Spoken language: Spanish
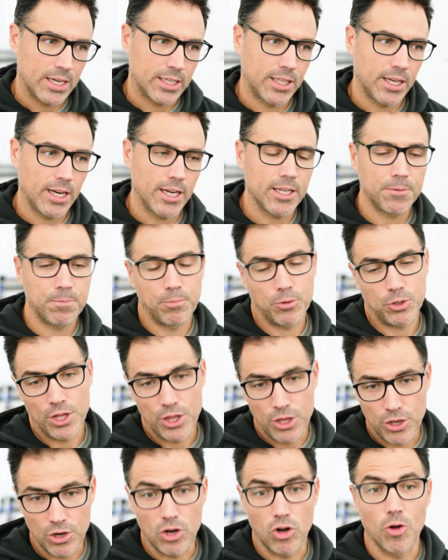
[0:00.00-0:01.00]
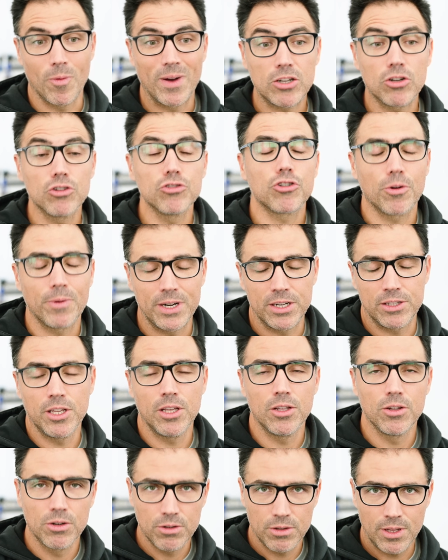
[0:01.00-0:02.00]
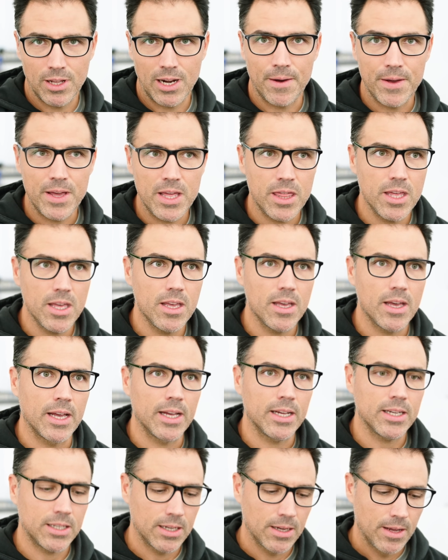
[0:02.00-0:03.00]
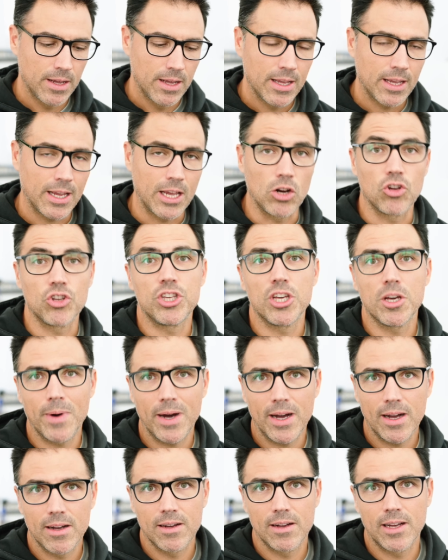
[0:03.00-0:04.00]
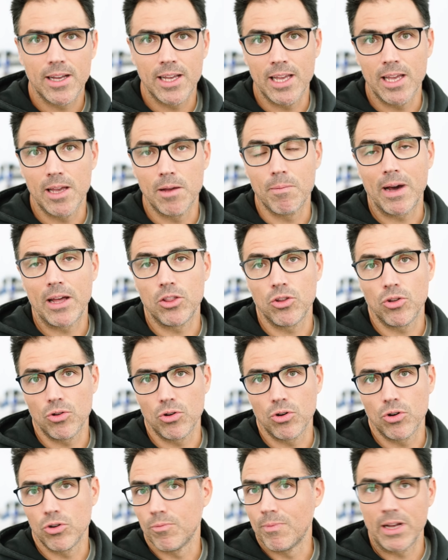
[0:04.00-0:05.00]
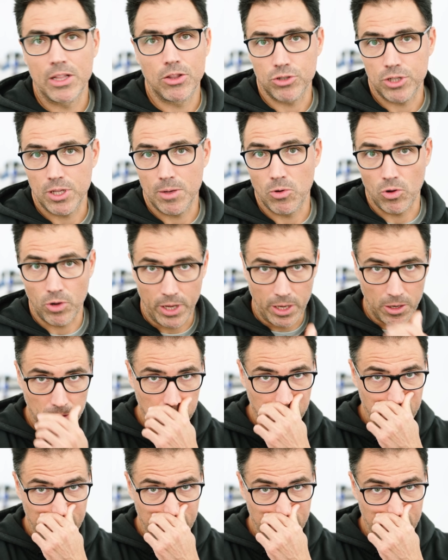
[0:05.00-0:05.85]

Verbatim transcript: tres posiciones, lo más controvertido de la bici es que no lleva eh, mandos de bloqueo,